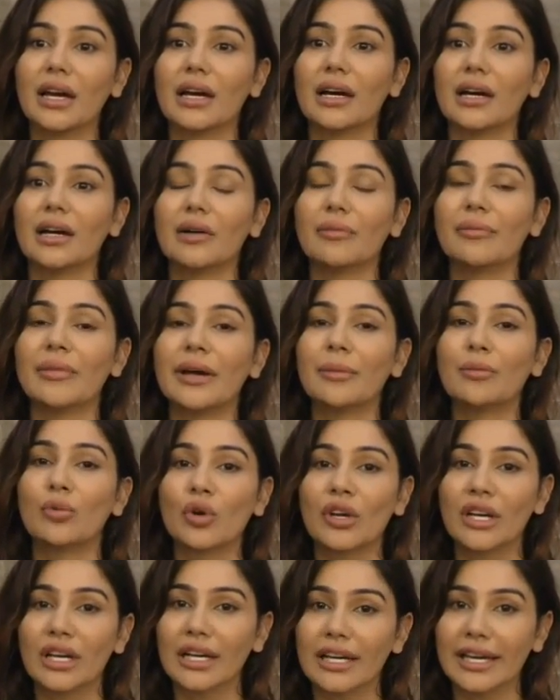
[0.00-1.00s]
Uh, मैं
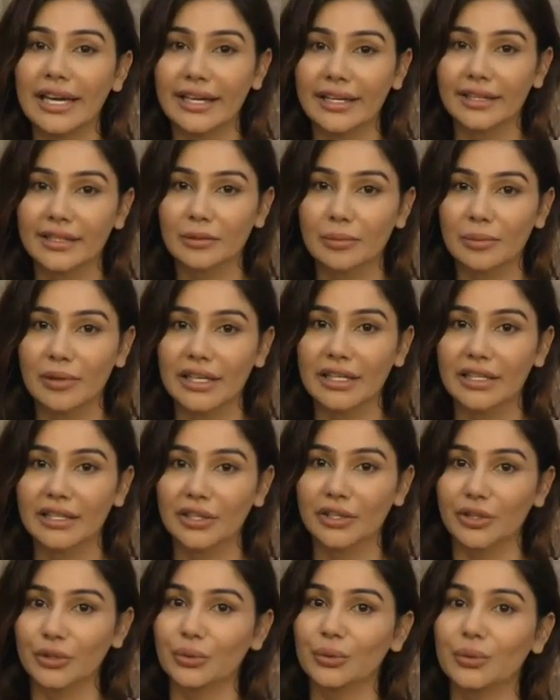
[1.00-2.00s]
मोना का कैरेक्टर प्ले
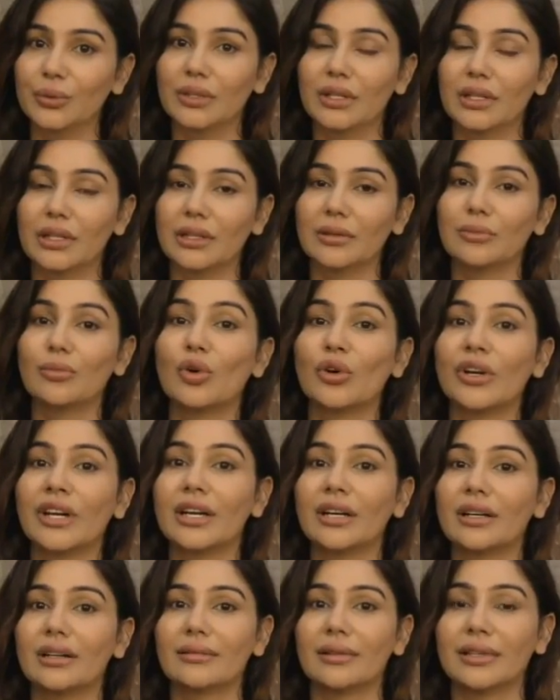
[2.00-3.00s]
कर रही हूँ हम्म।
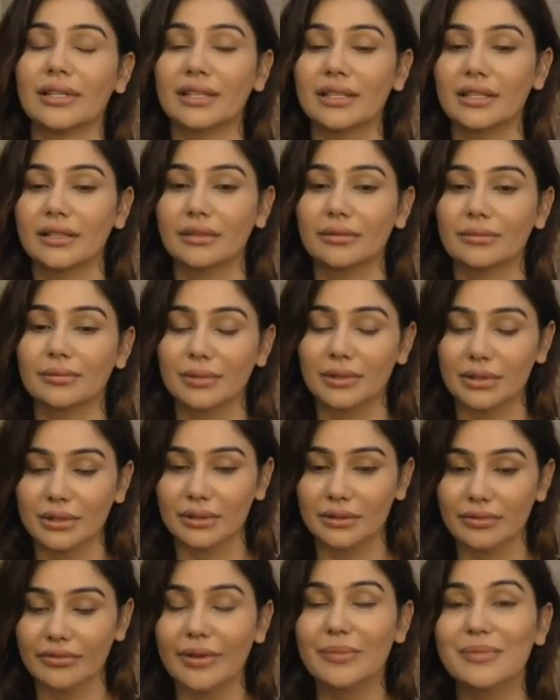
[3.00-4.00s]
मोना एंड
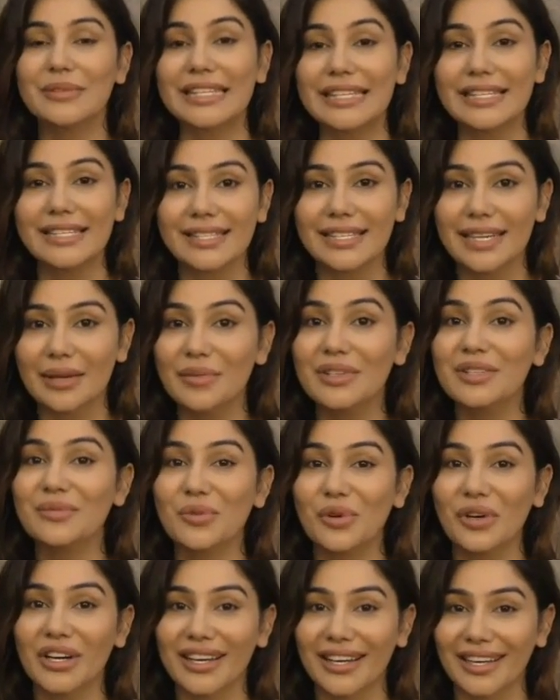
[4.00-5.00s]
द वेब सीरीज नेम
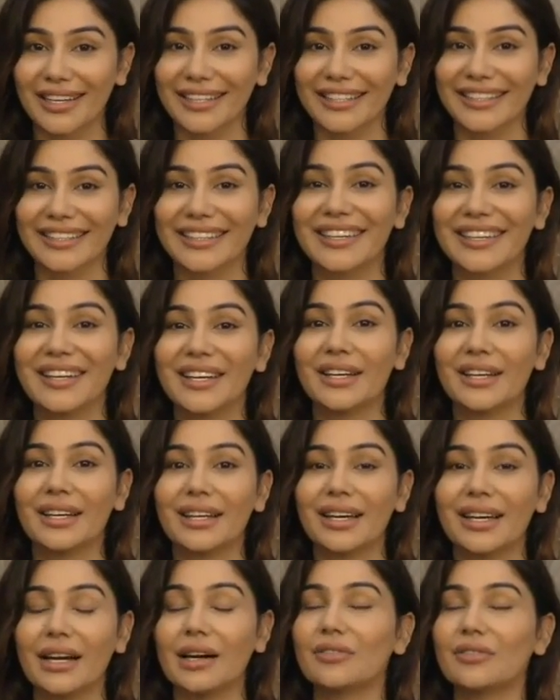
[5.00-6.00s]
इज़ मोना
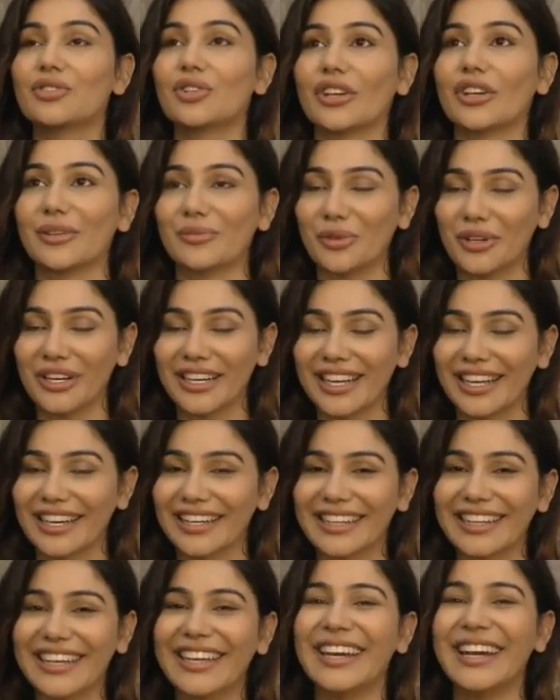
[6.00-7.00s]
डार्लिंग सॉरी मोना
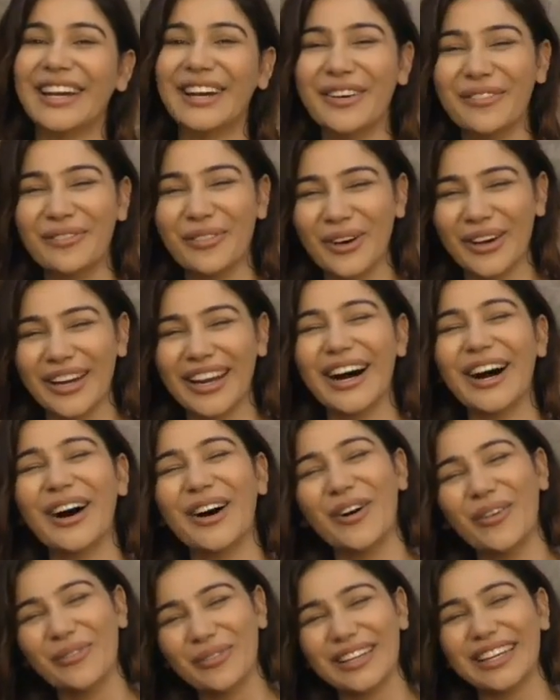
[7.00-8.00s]
डार्लिंग नहीं मोना
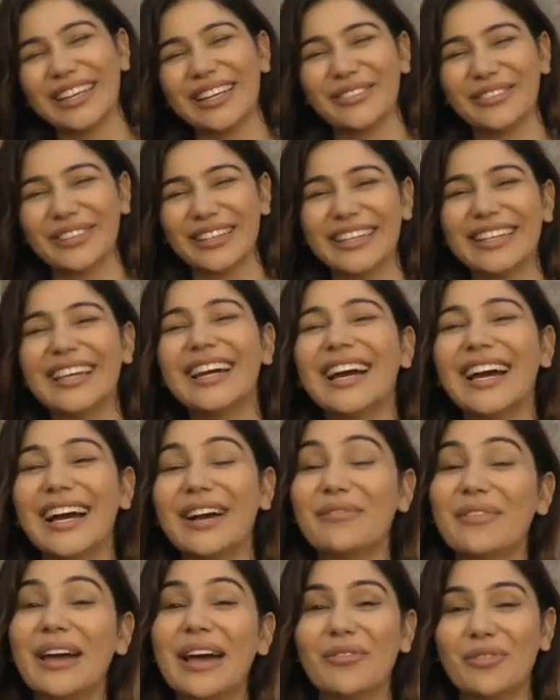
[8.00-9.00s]
होम डिलीवरी
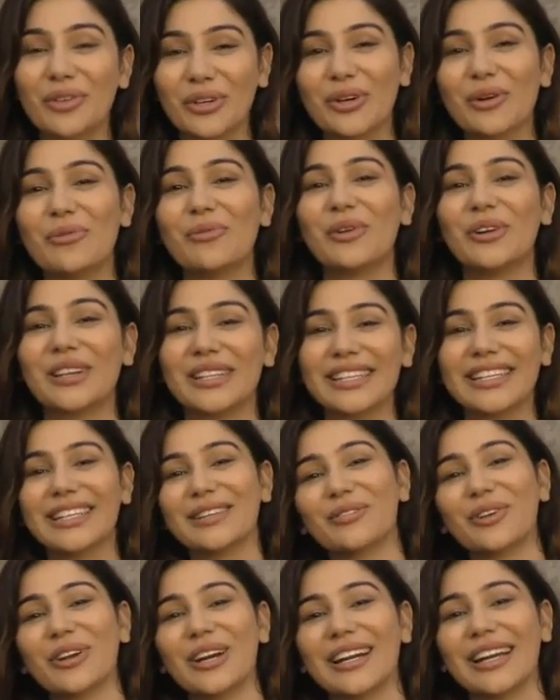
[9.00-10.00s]
मैं उनको बोल रही थी
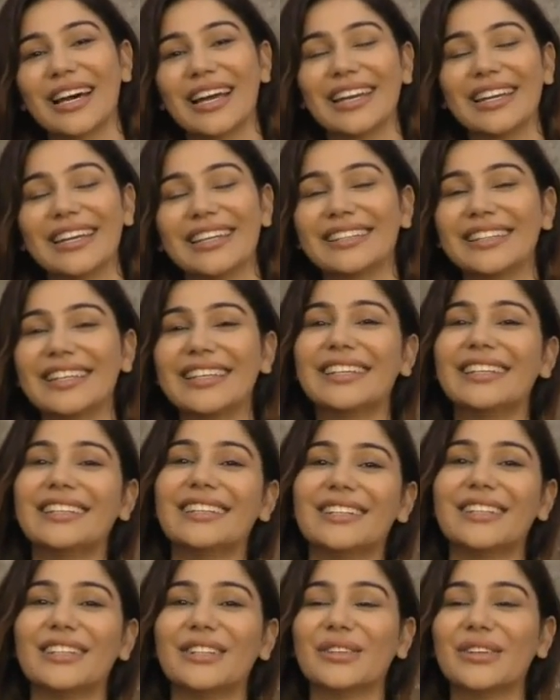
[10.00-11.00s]
कि मोना डार्लिंग देन
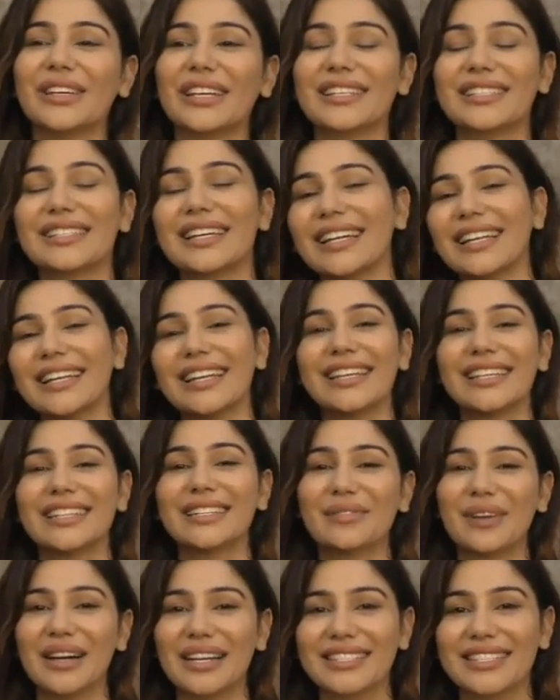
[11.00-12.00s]
उनके सडनली एक
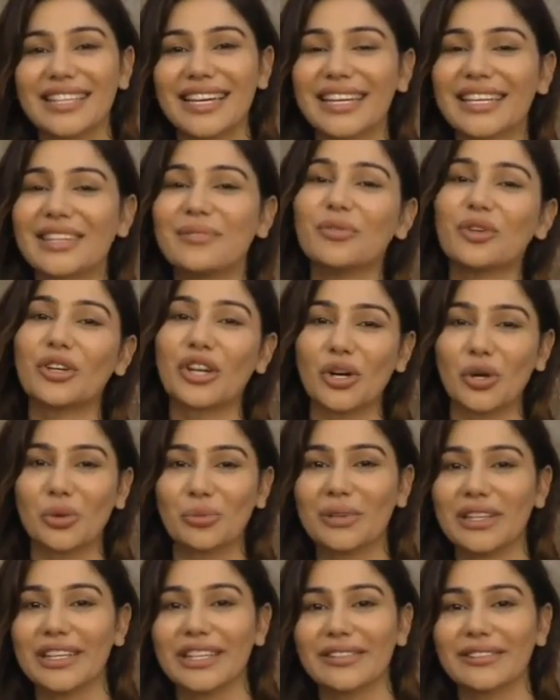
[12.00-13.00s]
दिमाग से है कि मोना
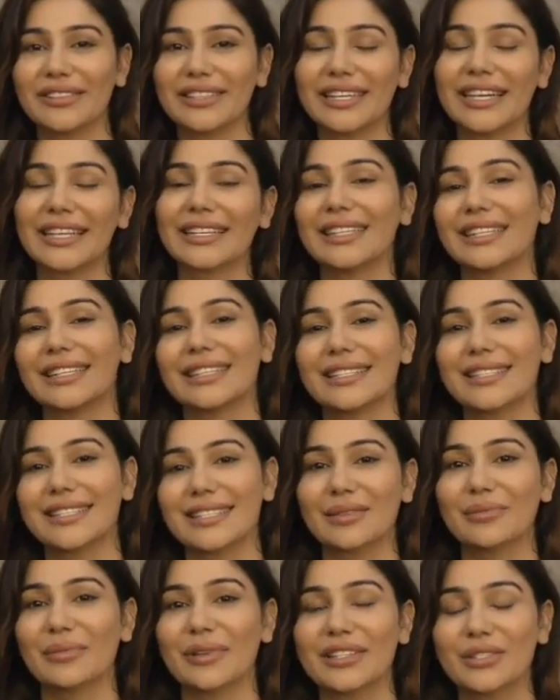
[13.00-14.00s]
होम डिलीवरी आई थिंक दिस
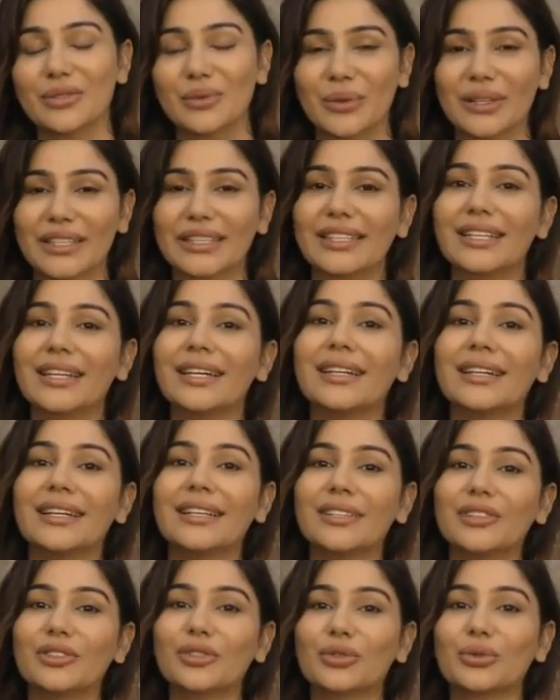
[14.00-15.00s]
इज द बेस्ट वन
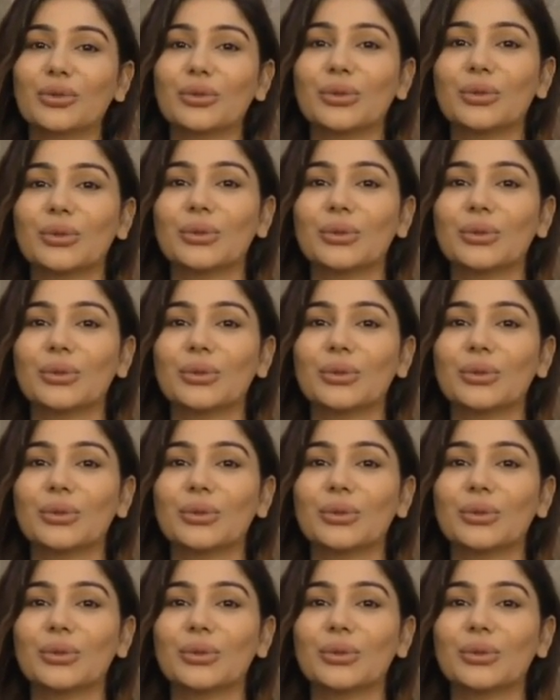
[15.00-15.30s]
तो